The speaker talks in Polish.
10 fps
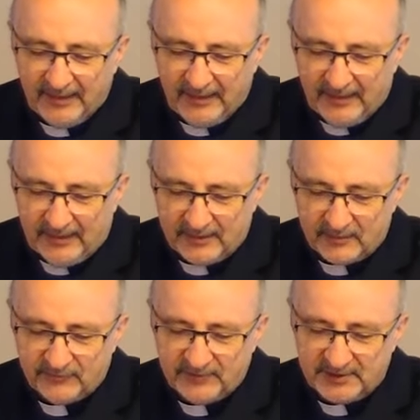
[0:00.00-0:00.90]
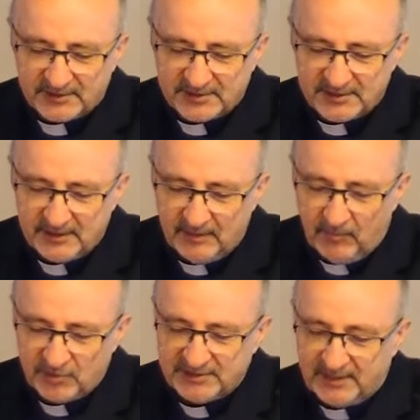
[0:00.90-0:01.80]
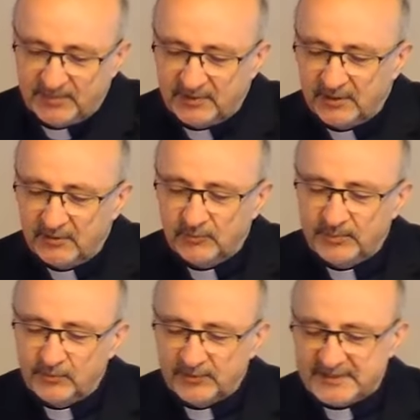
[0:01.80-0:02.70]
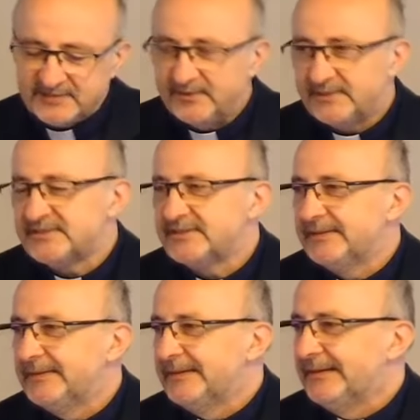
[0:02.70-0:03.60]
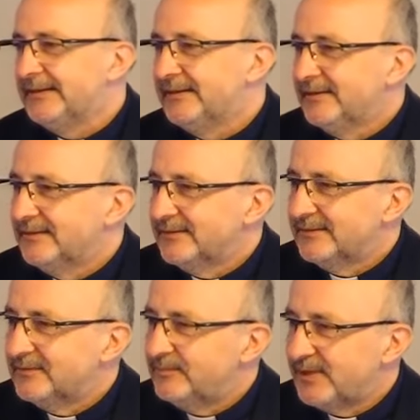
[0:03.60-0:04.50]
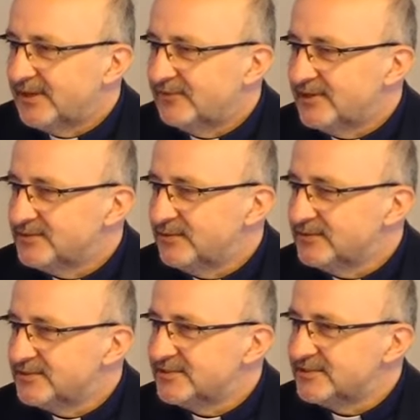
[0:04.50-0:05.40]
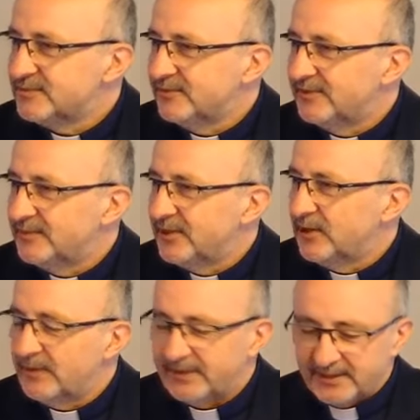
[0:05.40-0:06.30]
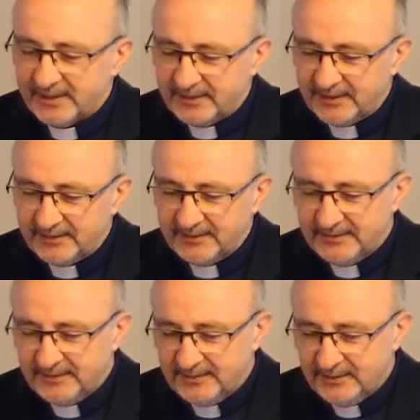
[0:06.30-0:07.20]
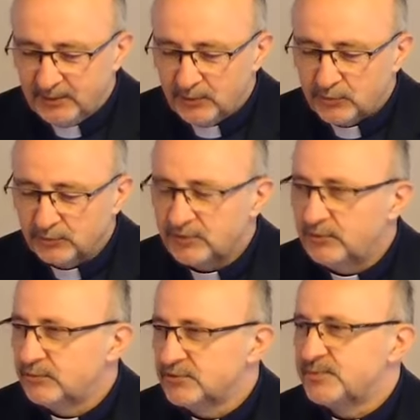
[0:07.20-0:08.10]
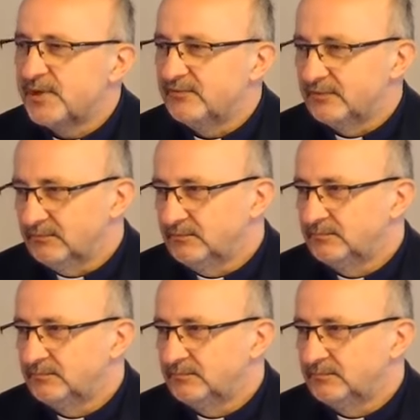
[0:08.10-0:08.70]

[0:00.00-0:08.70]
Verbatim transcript: ale również można by ją było nazwać, parafrazując słowa Mikołaja Reja, krótką rozprawą.